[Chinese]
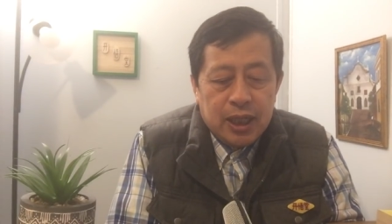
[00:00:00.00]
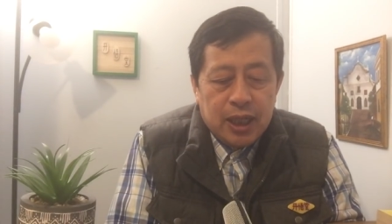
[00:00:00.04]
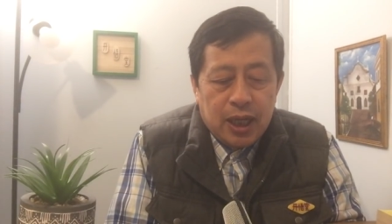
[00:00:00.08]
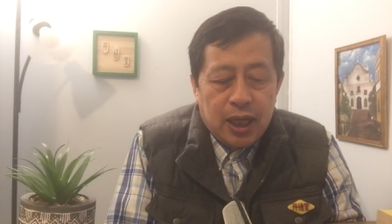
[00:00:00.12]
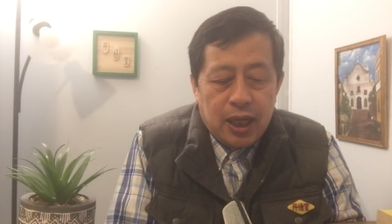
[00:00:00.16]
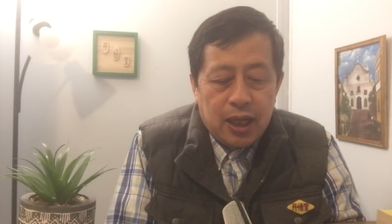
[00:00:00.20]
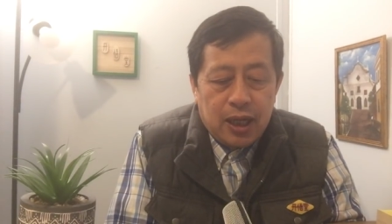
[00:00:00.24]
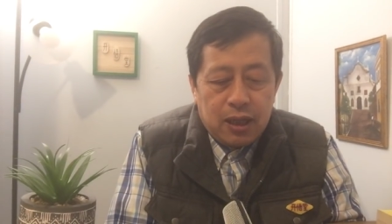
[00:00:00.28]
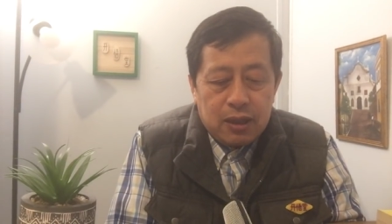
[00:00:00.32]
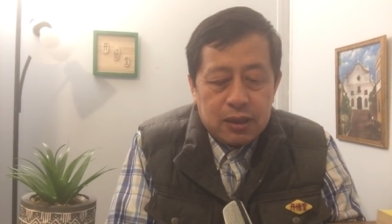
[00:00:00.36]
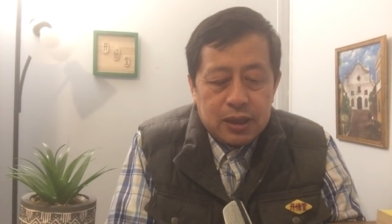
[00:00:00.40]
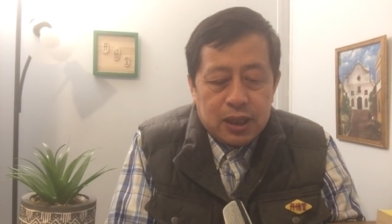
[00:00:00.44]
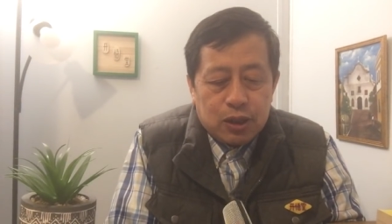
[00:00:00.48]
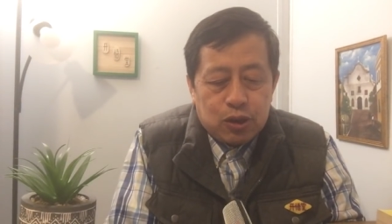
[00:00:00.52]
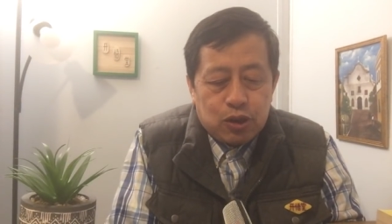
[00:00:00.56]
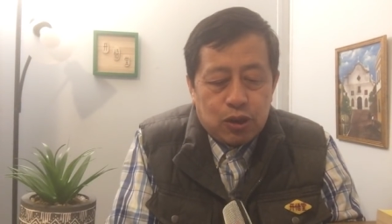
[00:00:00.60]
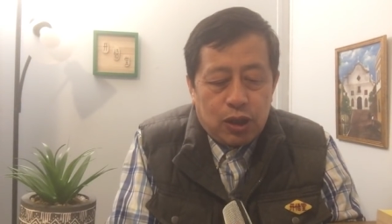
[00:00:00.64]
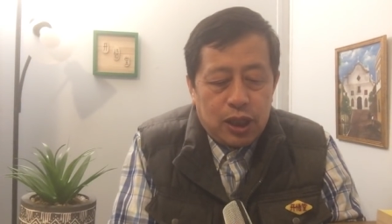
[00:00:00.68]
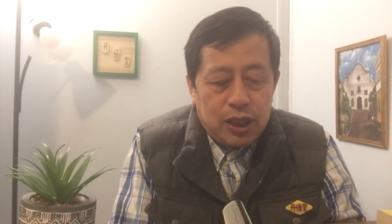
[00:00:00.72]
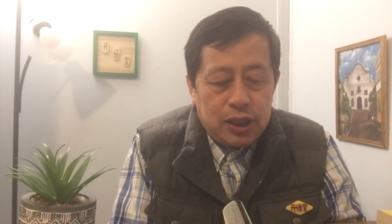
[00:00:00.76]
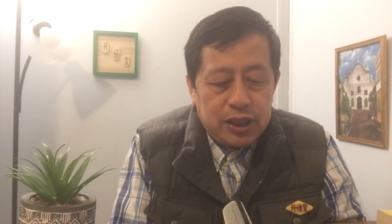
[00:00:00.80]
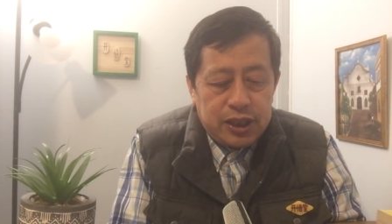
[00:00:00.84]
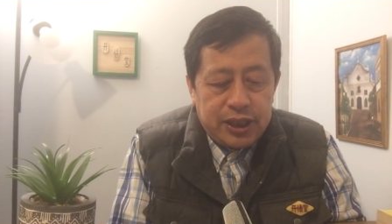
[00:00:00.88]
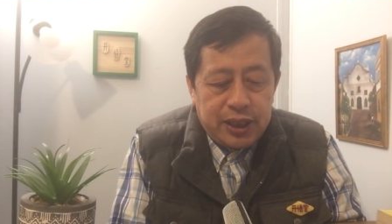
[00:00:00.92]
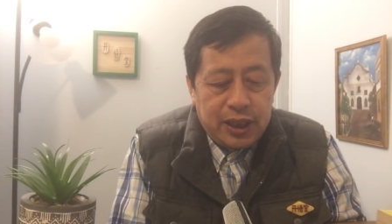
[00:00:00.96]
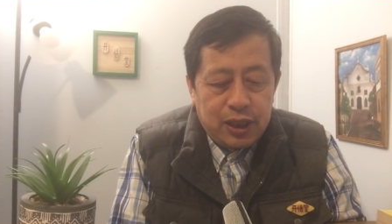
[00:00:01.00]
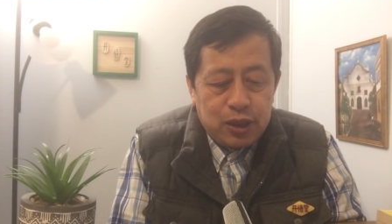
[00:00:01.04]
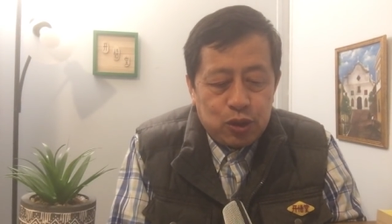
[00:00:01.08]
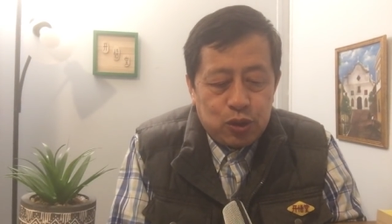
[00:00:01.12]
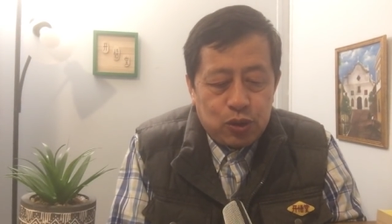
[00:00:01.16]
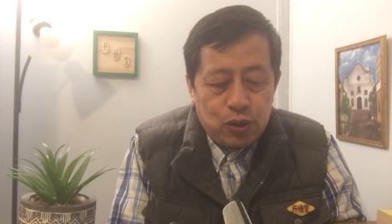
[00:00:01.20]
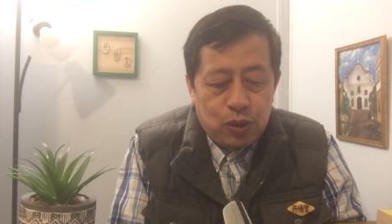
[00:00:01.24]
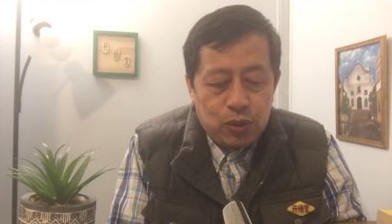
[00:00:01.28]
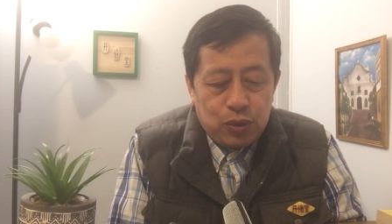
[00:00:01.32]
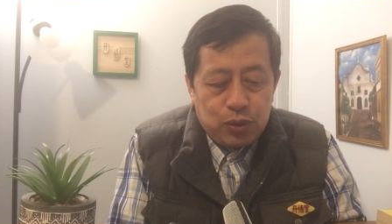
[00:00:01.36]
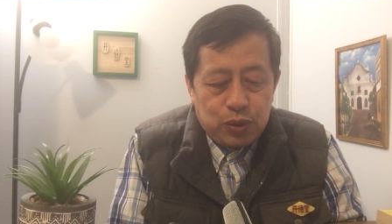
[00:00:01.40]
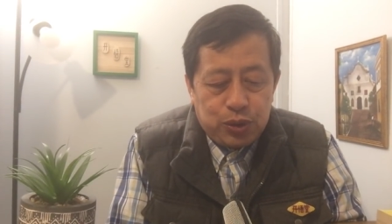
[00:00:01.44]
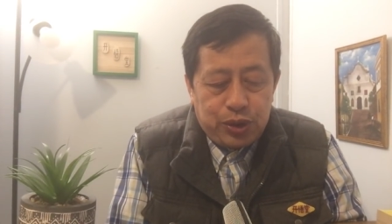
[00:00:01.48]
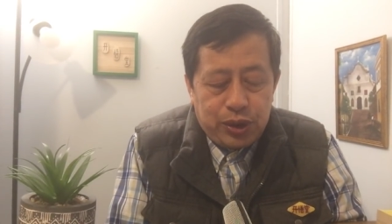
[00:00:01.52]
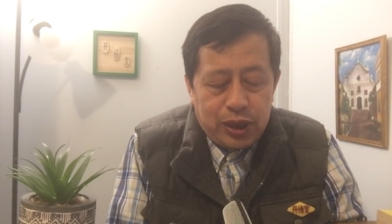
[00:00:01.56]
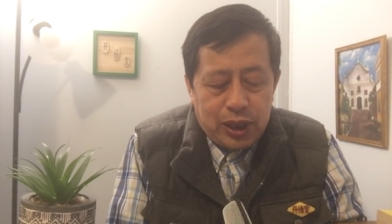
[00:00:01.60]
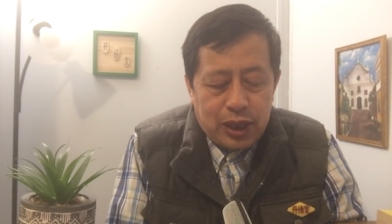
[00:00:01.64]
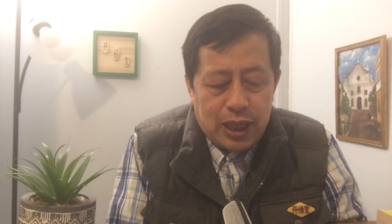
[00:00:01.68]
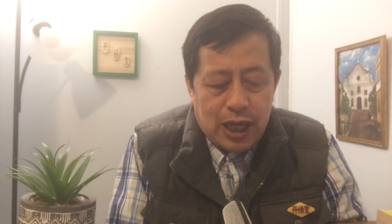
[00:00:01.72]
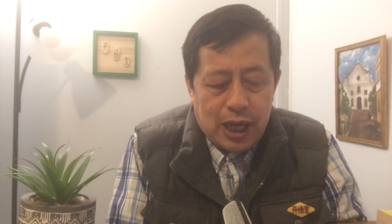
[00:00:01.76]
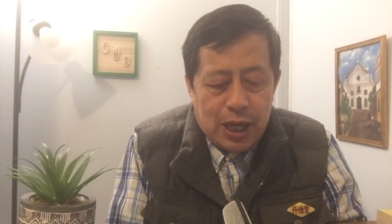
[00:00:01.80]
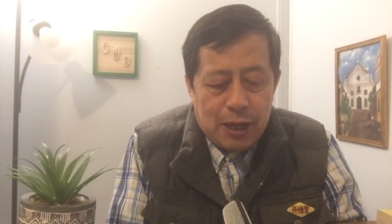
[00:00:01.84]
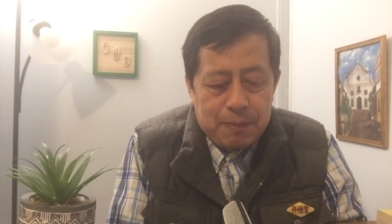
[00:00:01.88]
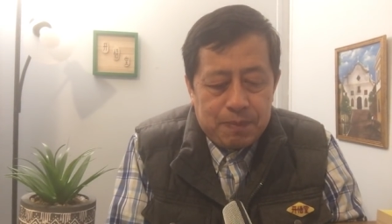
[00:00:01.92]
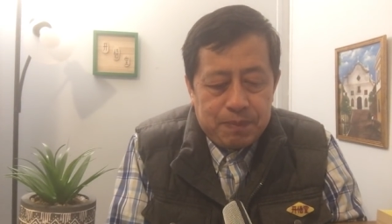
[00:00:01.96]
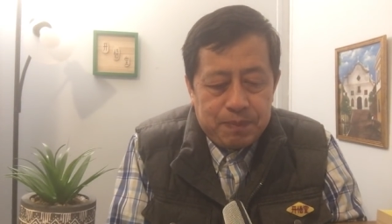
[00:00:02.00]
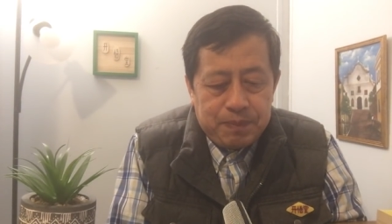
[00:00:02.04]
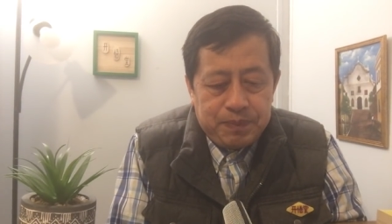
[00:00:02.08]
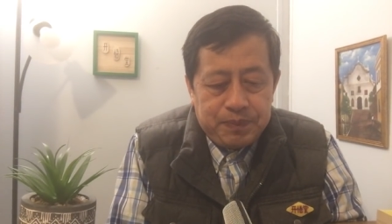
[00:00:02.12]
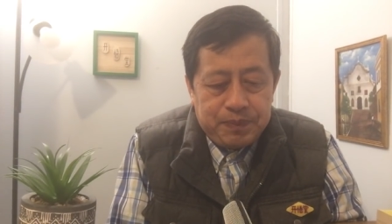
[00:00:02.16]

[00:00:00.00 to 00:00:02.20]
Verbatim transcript: 然后他说，先说鲁迅啊，